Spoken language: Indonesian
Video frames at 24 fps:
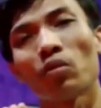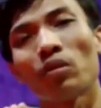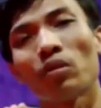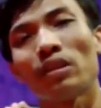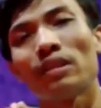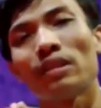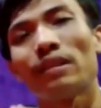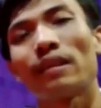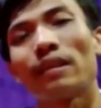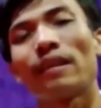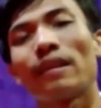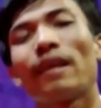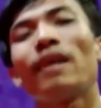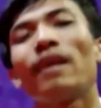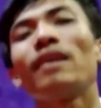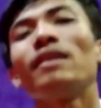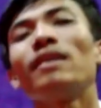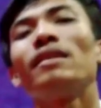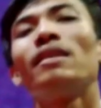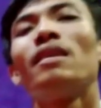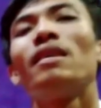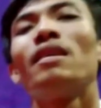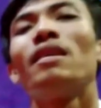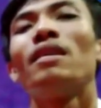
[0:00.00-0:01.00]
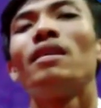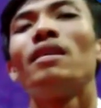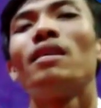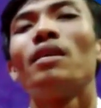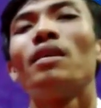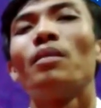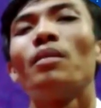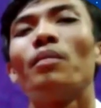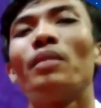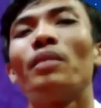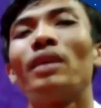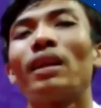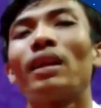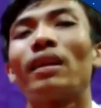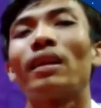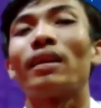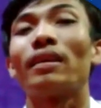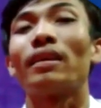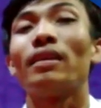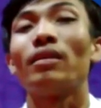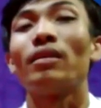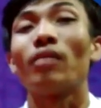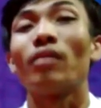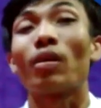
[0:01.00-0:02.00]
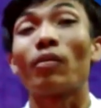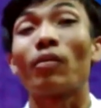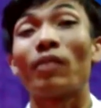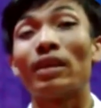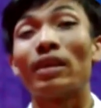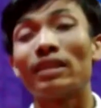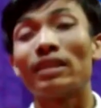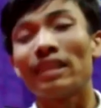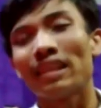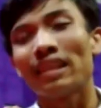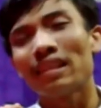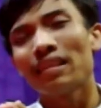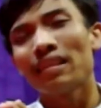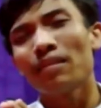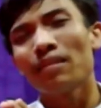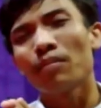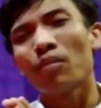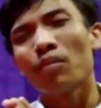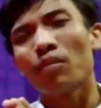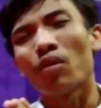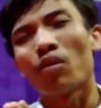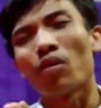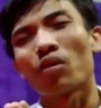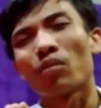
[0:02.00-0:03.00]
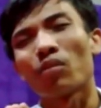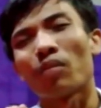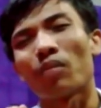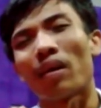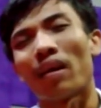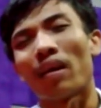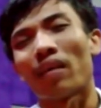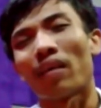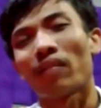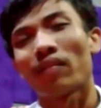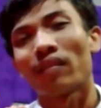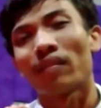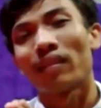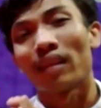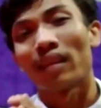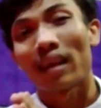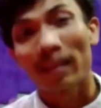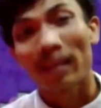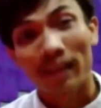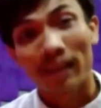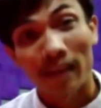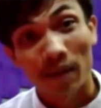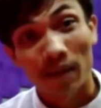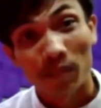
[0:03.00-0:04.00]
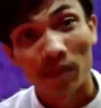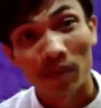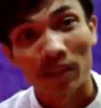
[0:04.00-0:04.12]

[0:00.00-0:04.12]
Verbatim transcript: Hijriah Minal Aidin Faizin, mohon maaf lahir dan